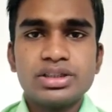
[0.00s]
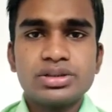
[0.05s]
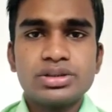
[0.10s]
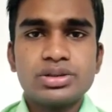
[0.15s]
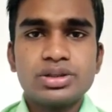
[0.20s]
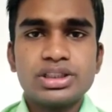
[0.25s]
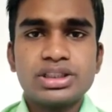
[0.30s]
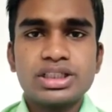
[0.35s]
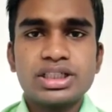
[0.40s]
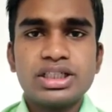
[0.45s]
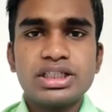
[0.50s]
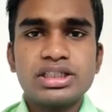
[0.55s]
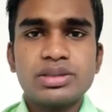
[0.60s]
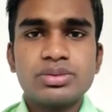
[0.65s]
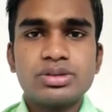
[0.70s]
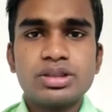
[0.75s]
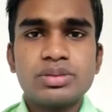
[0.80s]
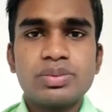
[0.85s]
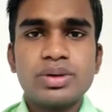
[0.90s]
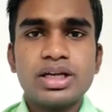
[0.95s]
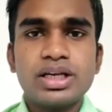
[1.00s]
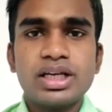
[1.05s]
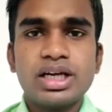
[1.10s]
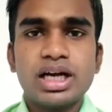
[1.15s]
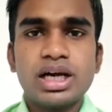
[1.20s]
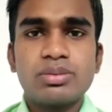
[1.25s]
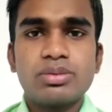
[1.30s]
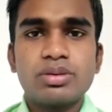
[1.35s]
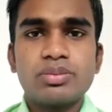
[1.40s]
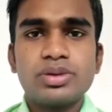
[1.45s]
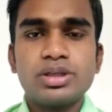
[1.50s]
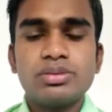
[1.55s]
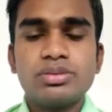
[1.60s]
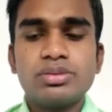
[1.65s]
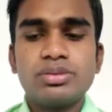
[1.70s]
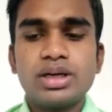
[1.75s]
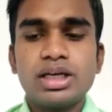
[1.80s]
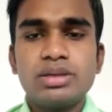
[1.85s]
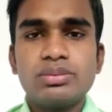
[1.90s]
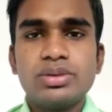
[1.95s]
तो इसके लिए सबसे पहले आपको अपने
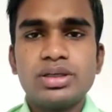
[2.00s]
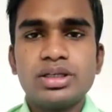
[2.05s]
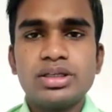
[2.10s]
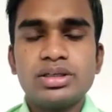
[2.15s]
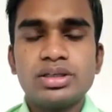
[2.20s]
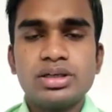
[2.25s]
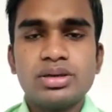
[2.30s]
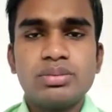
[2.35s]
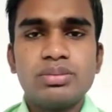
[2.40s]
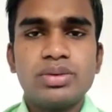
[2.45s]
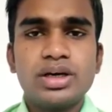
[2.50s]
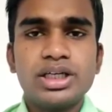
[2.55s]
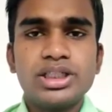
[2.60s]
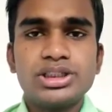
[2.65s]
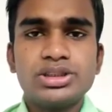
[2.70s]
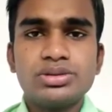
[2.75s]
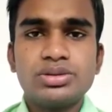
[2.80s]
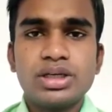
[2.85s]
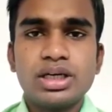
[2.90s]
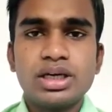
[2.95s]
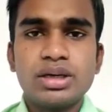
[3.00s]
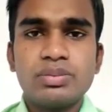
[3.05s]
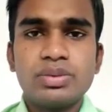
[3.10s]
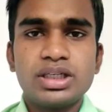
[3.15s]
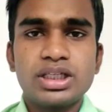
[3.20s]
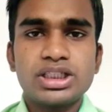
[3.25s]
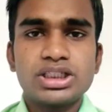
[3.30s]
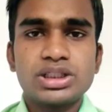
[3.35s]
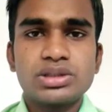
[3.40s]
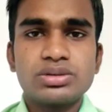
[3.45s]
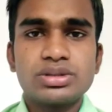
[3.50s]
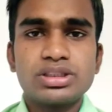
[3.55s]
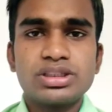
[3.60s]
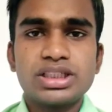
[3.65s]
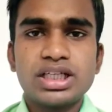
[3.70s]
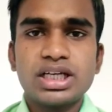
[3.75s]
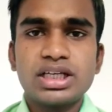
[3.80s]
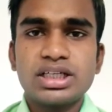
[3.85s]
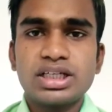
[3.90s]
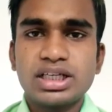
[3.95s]
मोबाइल में माई जियो एप्लीकेशन को
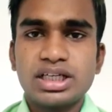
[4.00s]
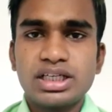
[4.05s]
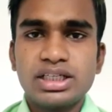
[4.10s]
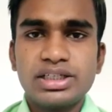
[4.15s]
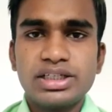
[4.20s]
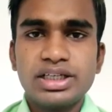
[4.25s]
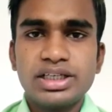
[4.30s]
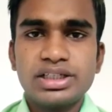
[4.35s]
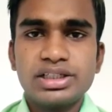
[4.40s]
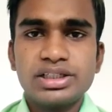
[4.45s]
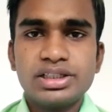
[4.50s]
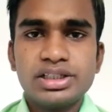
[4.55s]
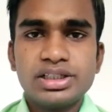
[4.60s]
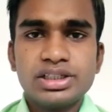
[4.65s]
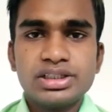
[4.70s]
इंस्टॉल कर लेना है